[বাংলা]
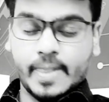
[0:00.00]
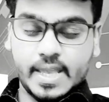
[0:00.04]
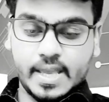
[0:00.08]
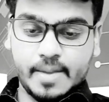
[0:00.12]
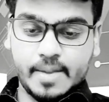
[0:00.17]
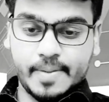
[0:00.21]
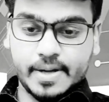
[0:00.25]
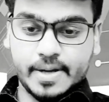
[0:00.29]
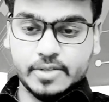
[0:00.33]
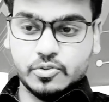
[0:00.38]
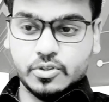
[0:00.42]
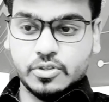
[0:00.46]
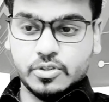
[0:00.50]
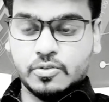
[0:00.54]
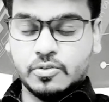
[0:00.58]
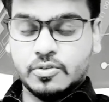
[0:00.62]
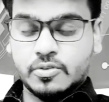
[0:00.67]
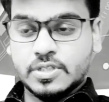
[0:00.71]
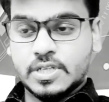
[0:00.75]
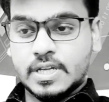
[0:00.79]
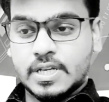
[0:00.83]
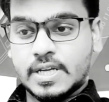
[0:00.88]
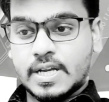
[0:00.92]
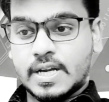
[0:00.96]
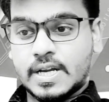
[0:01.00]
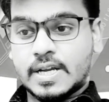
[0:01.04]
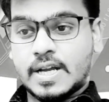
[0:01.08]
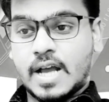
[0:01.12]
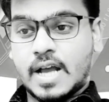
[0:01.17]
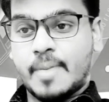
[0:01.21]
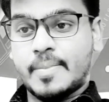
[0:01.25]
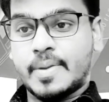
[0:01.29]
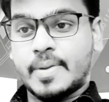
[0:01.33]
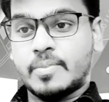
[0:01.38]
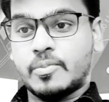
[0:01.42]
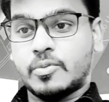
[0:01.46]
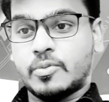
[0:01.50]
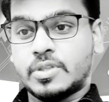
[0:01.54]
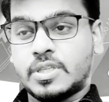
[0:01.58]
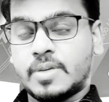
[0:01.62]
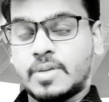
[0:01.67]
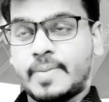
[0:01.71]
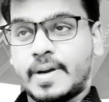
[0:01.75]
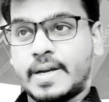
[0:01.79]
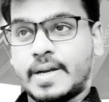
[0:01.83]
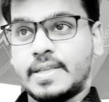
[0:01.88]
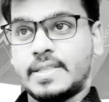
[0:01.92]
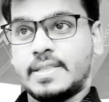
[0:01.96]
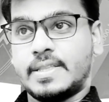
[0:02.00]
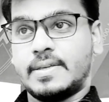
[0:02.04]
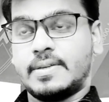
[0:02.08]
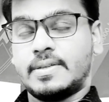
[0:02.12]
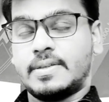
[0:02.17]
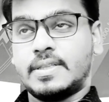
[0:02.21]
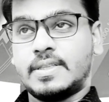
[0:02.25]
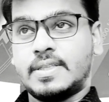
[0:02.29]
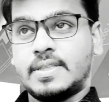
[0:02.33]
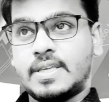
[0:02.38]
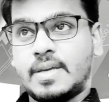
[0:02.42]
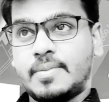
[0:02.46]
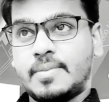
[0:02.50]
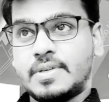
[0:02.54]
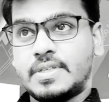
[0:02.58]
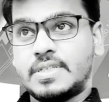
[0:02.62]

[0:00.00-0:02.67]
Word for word: এবার যদি ধরুন সেটাকে একটা খামের মধ্যে পাঠিয়ে দিই দিয়ে আমি